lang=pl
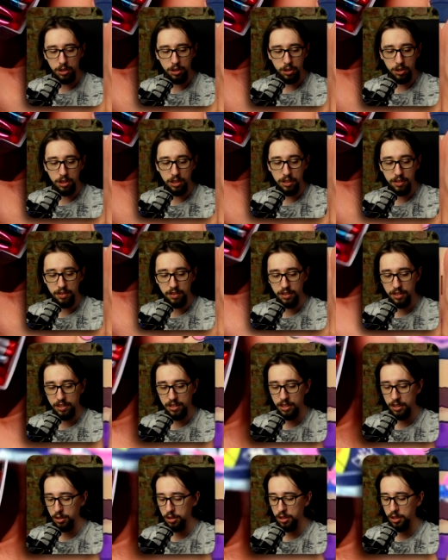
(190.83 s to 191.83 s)
jeszcze
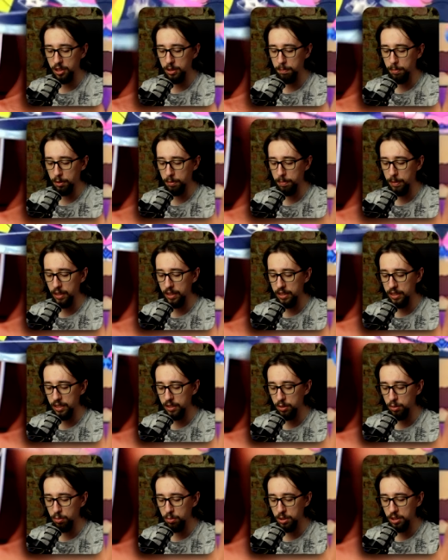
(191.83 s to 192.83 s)
znaczniki podpalenia
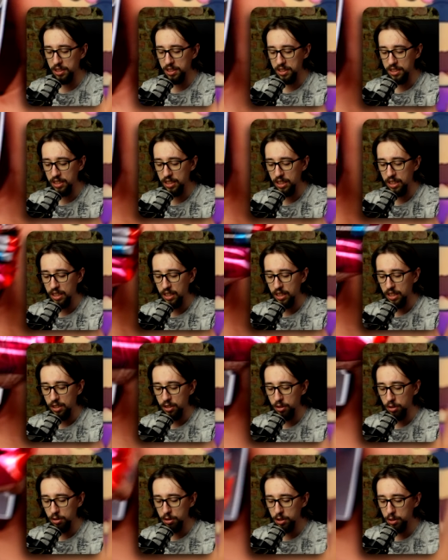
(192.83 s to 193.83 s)
i trucizny,
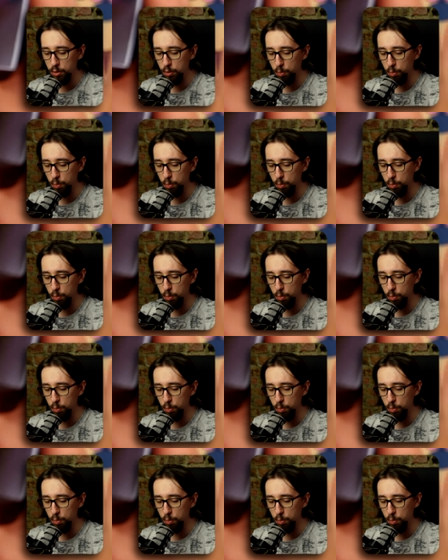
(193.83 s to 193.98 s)
no i